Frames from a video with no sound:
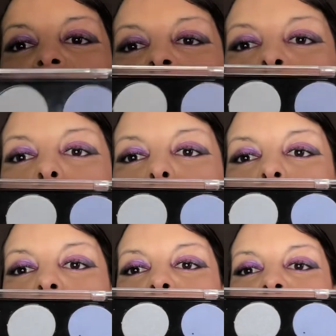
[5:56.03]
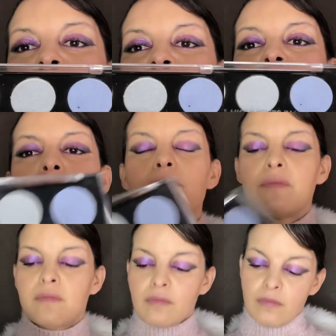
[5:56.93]
Action comme ceci.
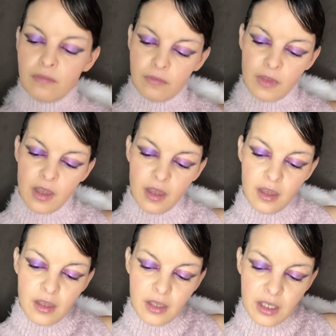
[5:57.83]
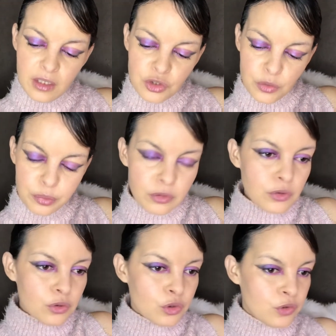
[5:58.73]
Et je
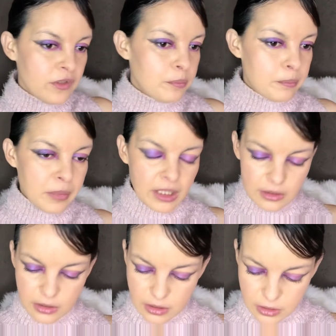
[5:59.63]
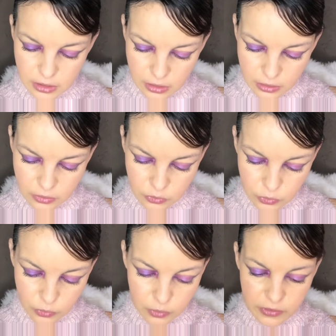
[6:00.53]
pense que je vais partir
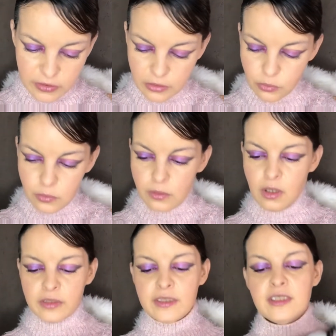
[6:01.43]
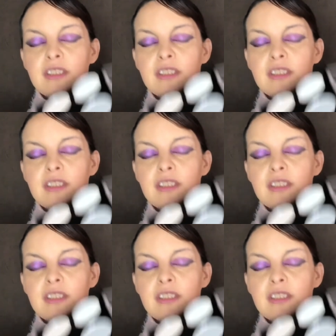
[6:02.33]
sur cette couleur-ci